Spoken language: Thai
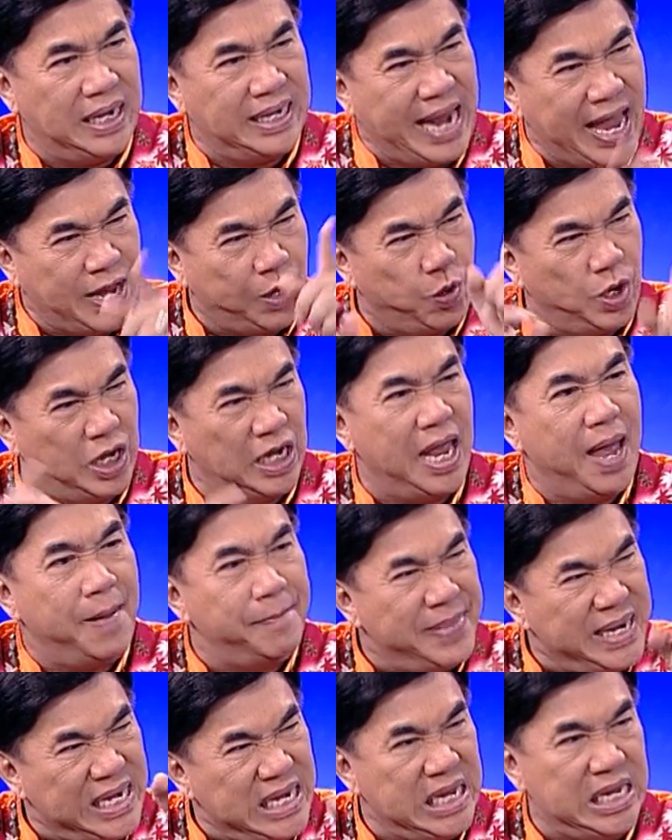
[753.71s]
ในคนนี้
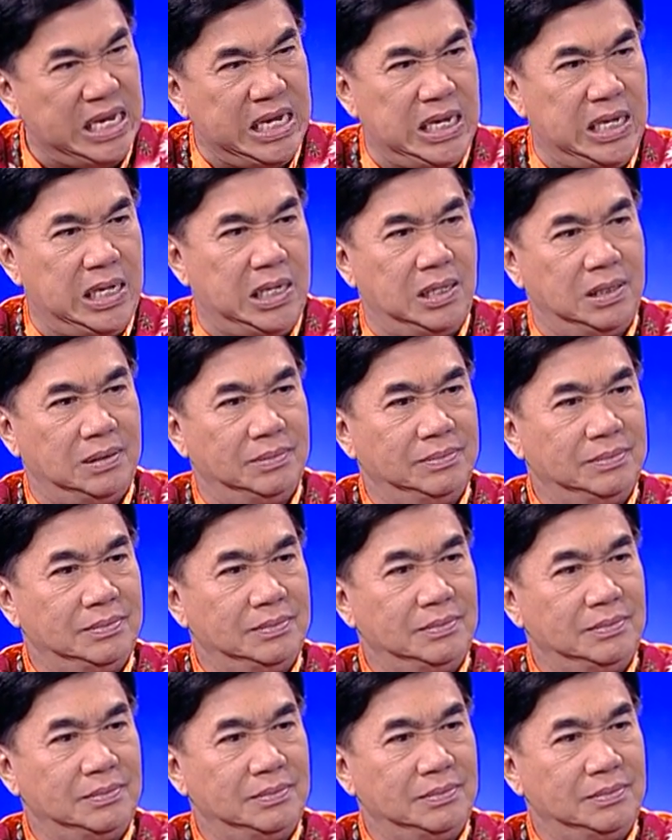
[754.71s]
ไม่ดี อื